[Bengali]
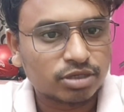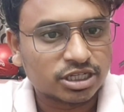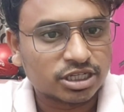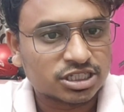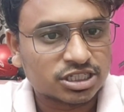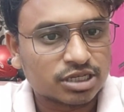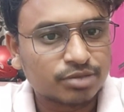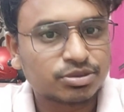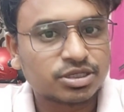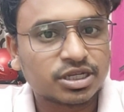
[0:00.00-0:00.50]

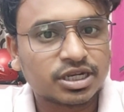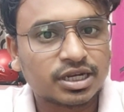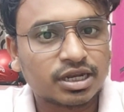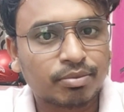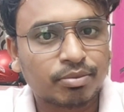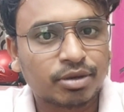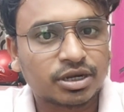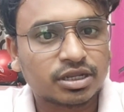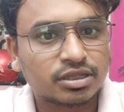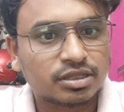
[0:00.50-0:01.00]
ডেসক্রিপশানে
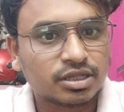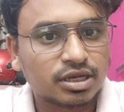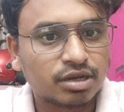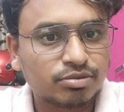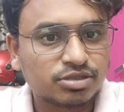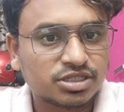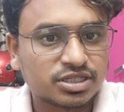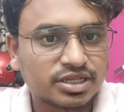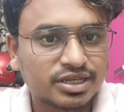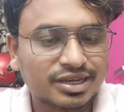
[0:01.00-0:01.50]
নাম্বারটা দিলাম
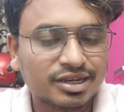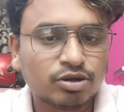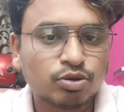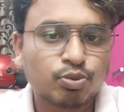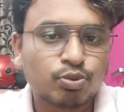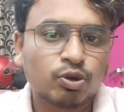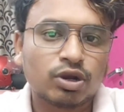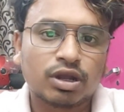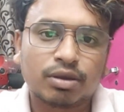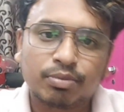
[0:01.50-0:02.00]
স্ক্রিনের
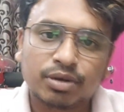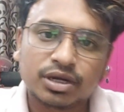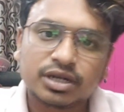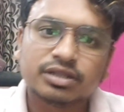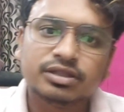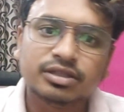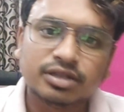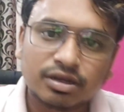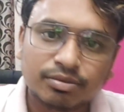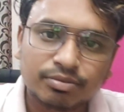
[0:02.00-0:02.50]
উপর নাম্বারটা
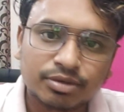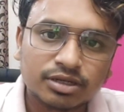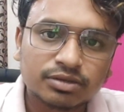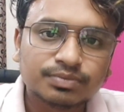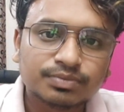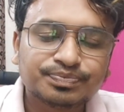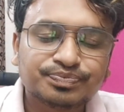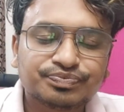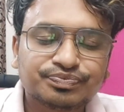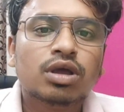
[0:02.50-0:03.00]
দিলাম না
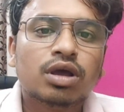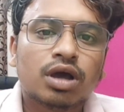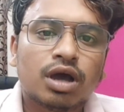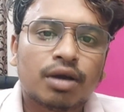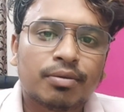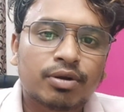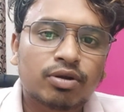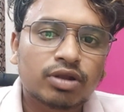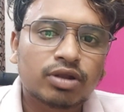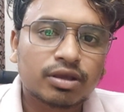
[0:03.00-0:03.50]

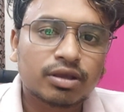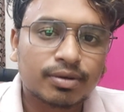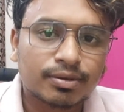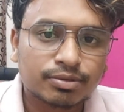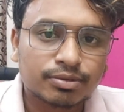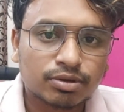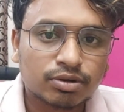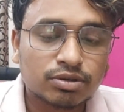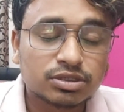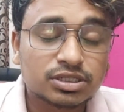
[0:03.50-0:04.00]
আবার অনেকে
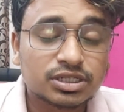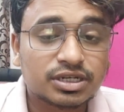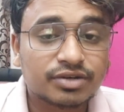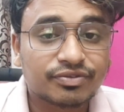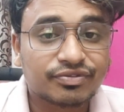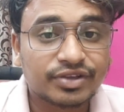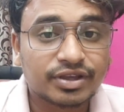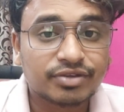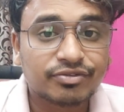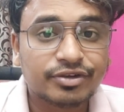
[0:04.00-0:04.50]
ভাবতে পারো যে এটা
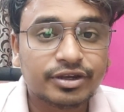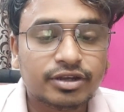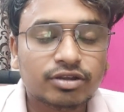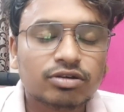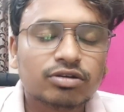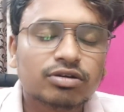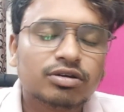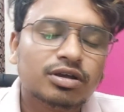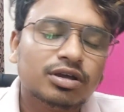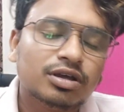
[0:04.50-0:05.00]
ফেক ভিডিও
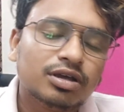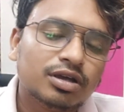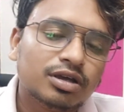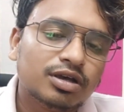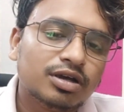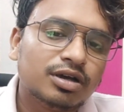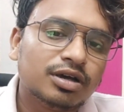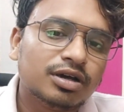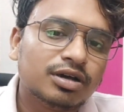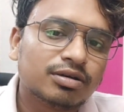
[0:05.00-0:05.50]

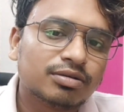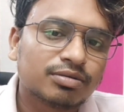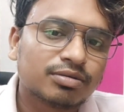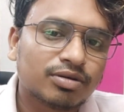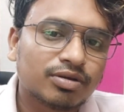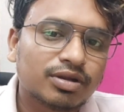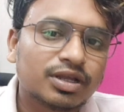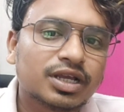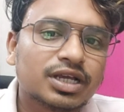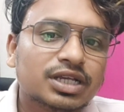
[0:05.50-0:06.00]

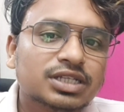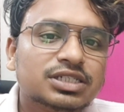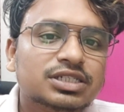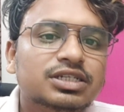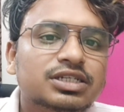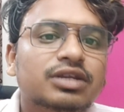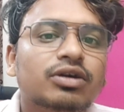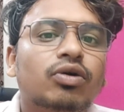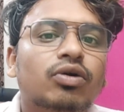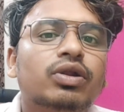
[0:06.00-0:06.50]
অনেকে আছে
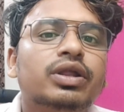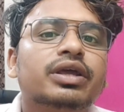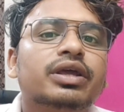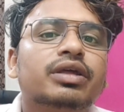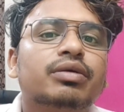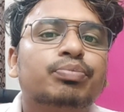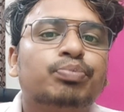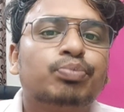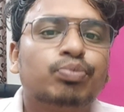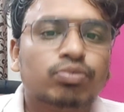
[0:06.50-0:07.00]
যে অনেক
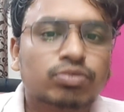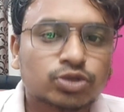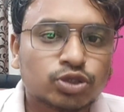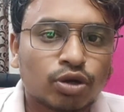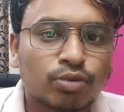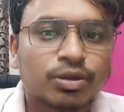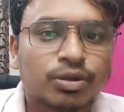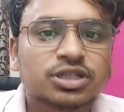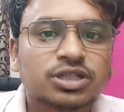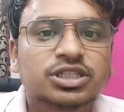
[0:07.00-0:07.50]
ছ
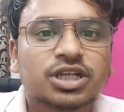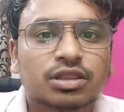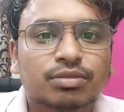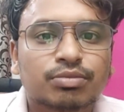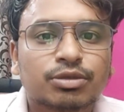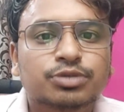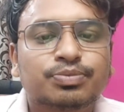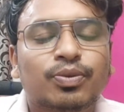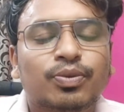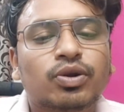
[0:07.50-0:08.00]
মাস সাত
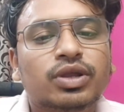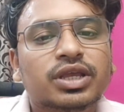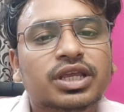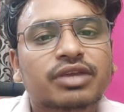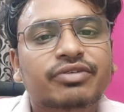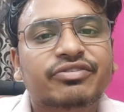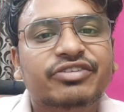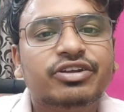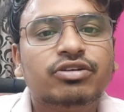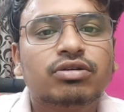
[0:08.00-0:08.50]
মাস পরে
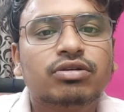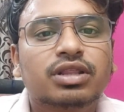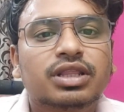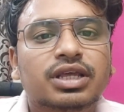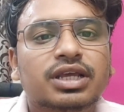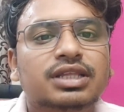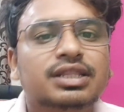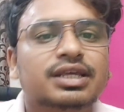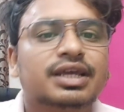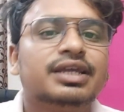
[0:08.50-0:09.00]
গিয়ে ভিডিওটা
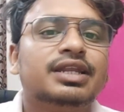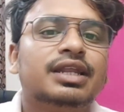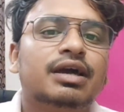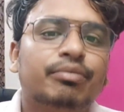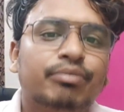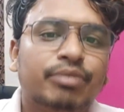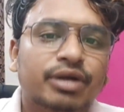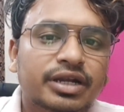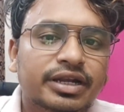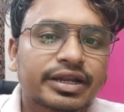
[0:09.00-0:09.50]
দেখে দেখে
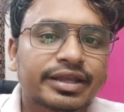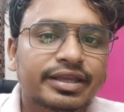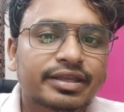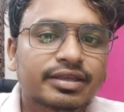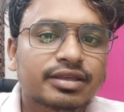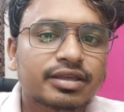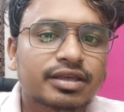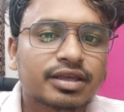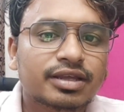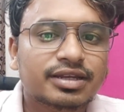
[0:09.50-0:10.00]
নাম্বার নেই
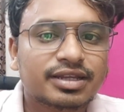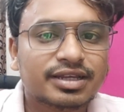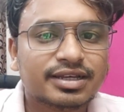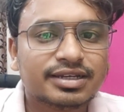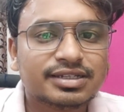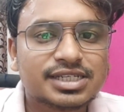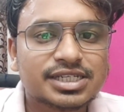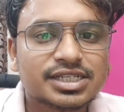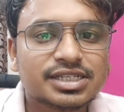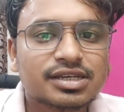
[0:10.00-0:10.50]
ঠিক
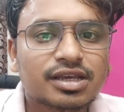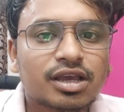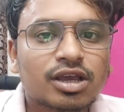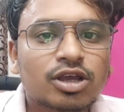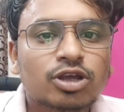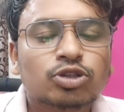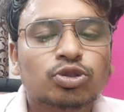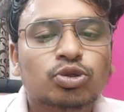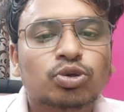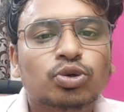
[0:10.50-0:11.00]
আছে
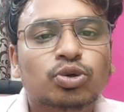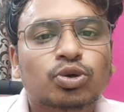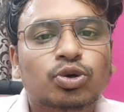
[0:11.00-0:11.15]
তো